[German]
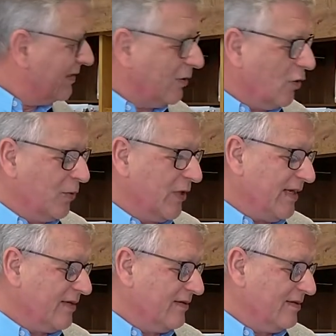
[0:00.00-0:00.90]
Die
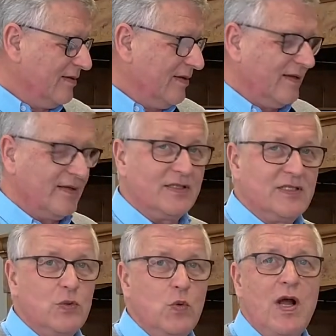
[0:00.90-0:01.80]
Komponenten
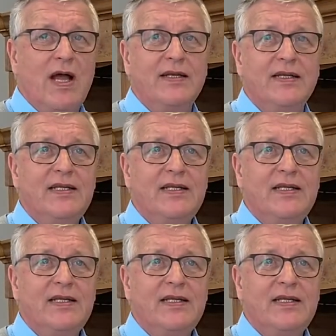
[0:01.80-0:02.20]
dazu ein